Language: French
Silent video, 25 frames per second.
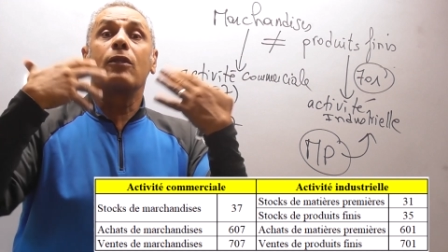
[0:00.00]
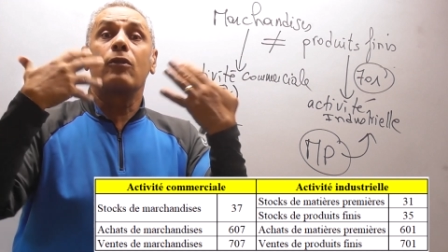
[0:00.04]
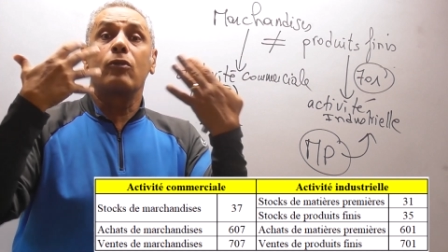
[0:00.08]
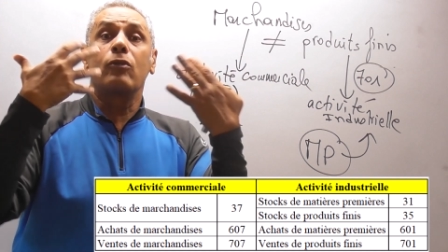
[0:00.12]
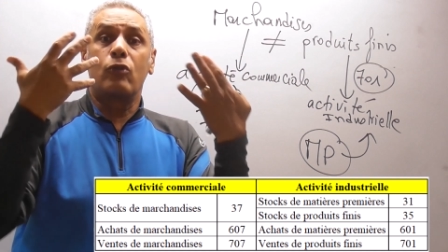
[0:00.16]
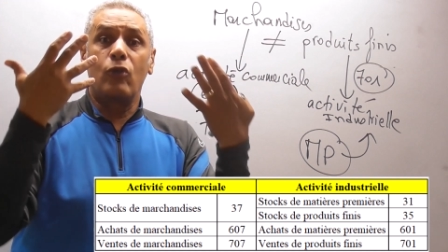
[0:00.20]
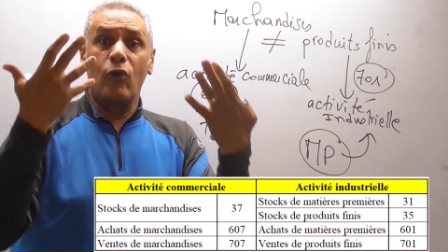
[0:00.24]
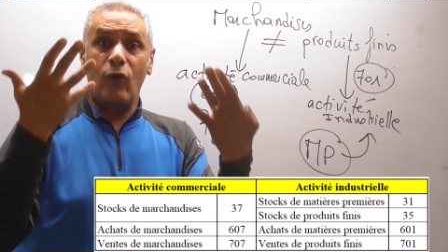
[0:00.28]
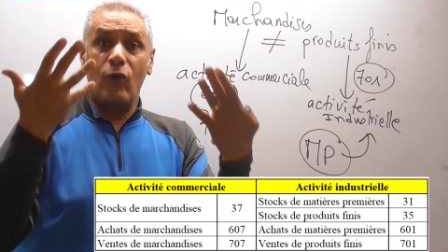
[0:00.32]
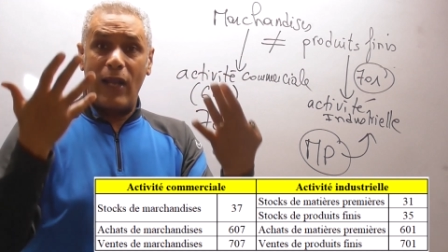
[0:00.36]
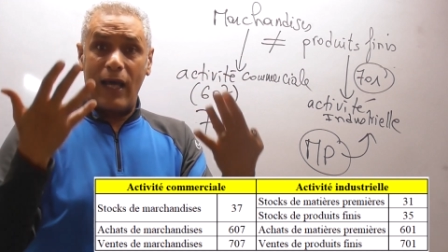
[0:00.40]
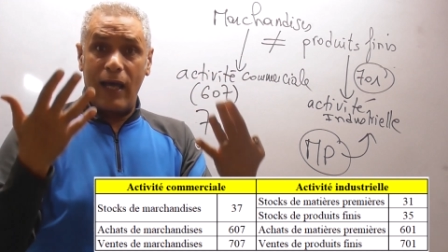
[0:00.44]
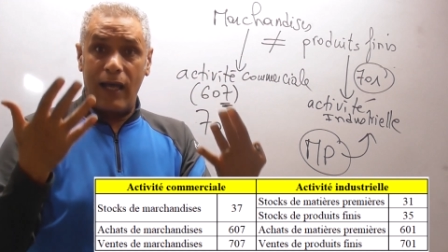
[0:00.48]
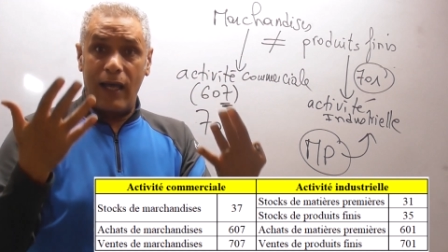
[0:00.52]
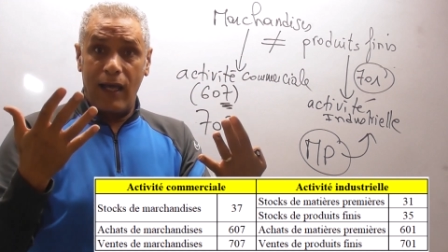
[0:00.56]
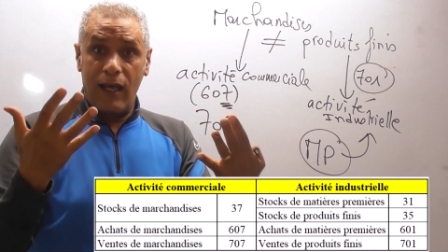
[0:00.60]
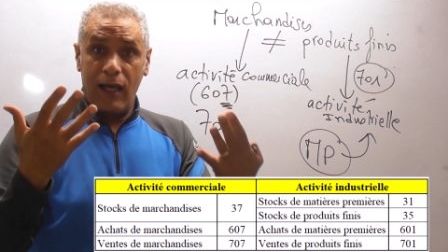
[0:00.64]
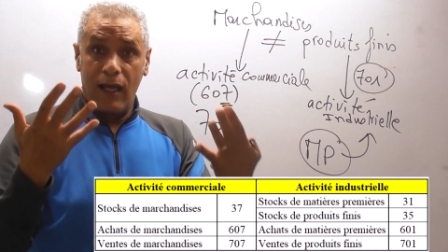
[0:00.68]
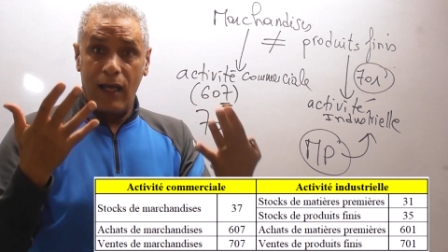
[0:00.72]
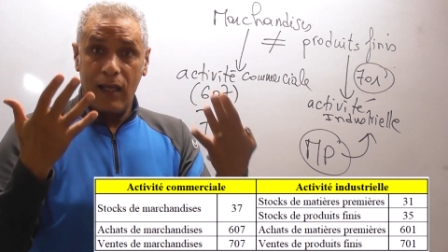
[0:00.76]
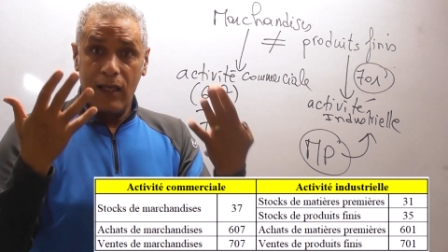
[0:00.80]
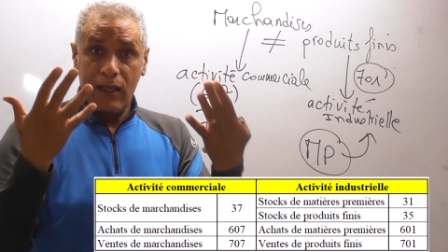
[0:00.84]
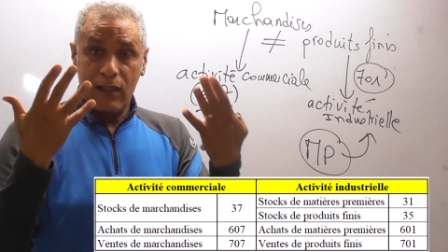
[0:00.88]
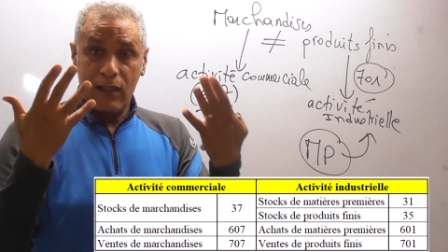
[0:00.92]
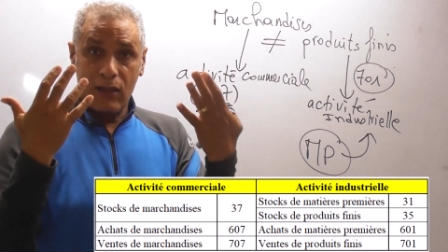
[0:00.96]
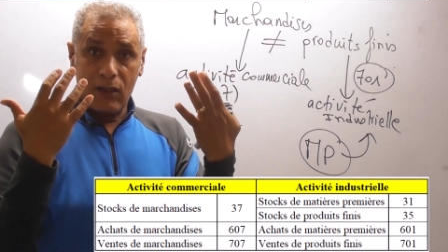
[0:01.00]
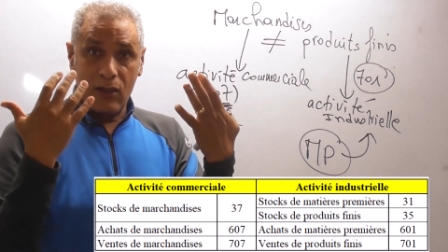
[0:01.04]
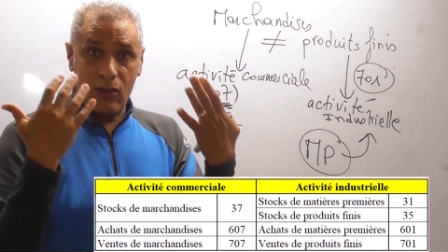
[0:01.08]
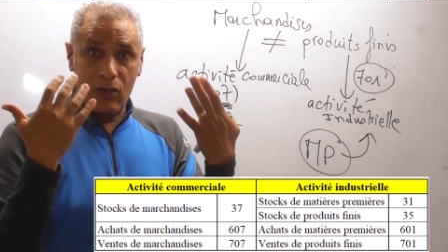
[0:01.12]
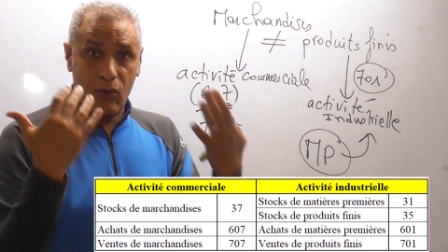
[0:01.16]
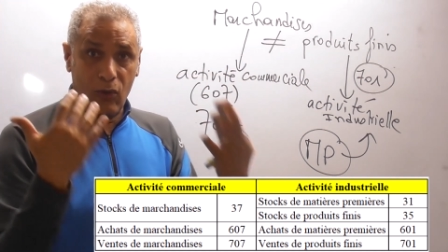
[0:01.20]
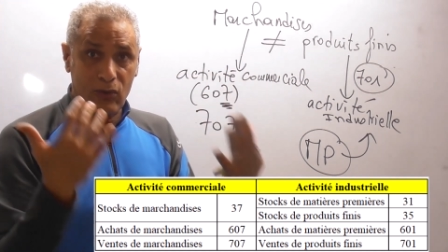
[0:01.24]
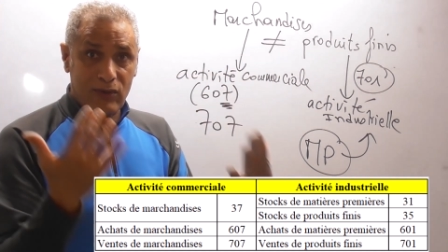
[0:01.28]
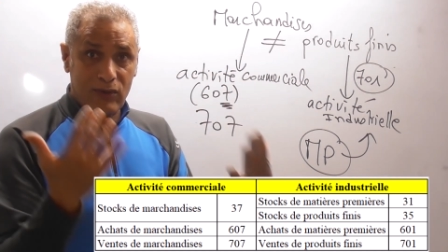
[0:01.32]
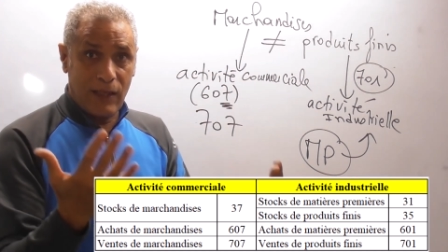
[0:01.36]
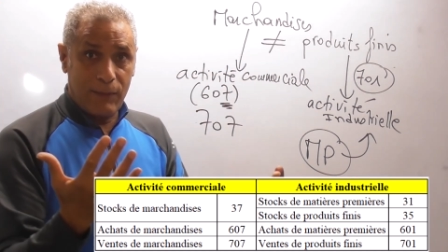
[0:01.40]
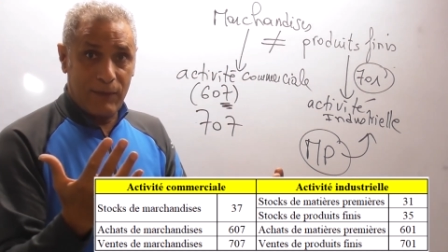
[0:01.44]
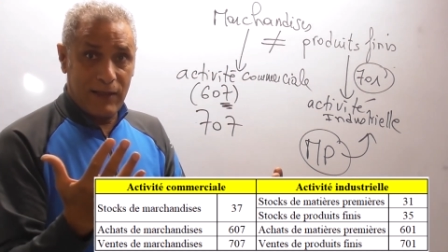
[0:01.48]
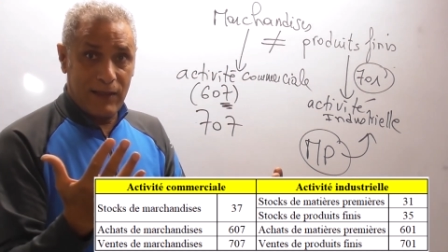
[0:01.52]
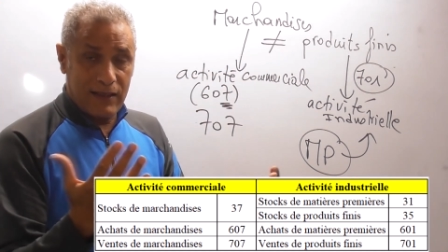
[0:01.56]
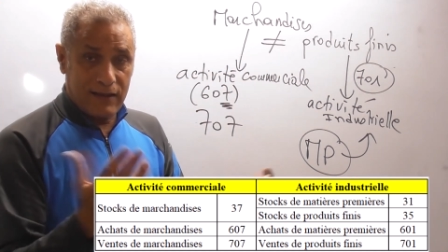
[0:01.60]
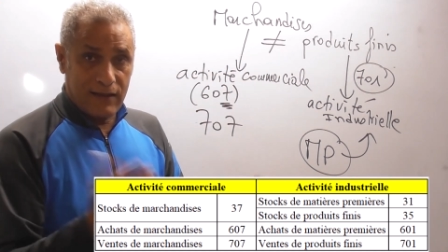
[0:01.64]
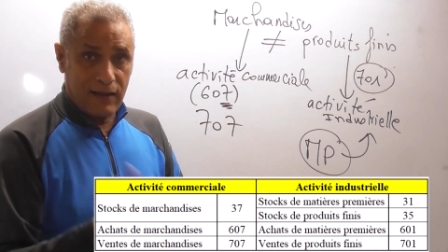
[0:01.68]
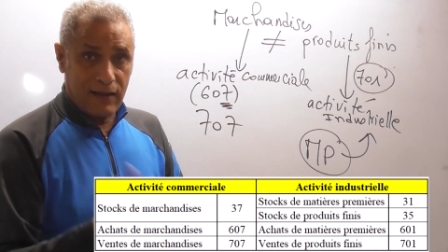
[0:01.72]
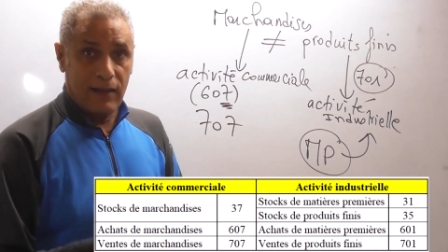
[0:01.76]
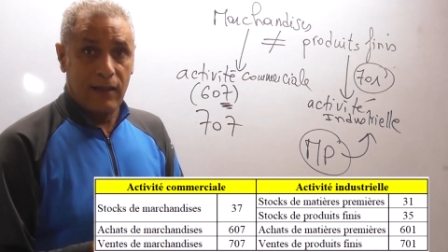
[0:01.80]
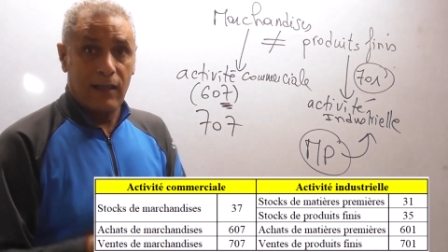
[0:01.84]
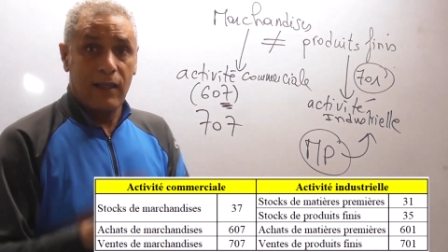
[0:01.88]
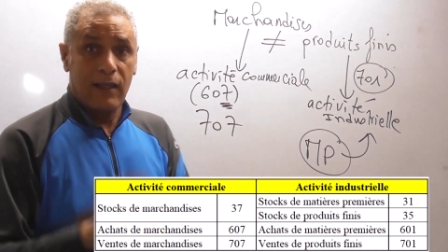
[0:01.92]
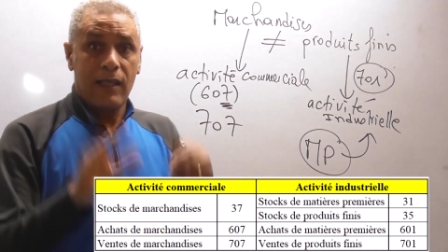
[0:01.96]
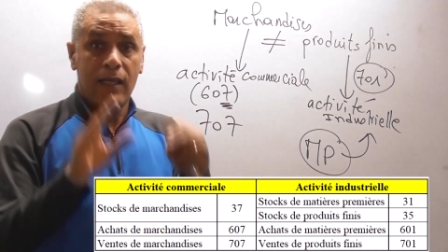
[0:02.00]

de la comptabilité.